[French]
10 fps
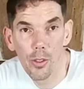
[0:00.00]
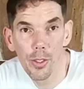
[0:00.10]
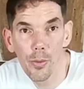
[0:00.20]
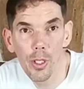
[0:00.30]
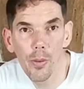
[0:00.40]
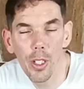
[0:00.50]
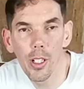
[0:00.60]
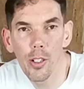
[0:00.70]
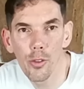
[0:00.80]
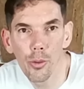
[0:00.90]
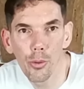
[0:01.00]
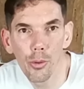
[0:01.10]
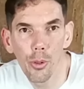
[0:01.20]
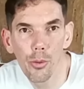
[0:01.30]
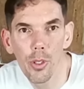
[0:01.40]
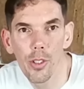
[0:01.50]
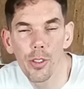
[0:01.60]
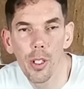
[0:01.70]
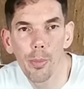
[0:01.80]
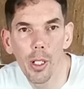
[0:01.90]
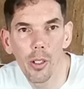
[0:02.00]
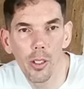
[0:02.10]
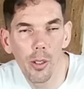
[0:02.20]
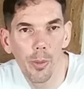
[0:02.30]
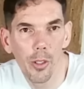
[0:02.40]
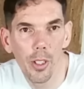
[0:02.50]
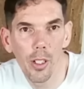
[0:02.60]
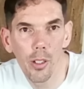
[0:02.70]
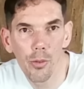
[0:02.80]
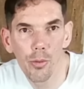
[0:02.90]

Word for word: Euh, si vous avez des questions, surtout n'hésitez pas dans les commentaires, hein,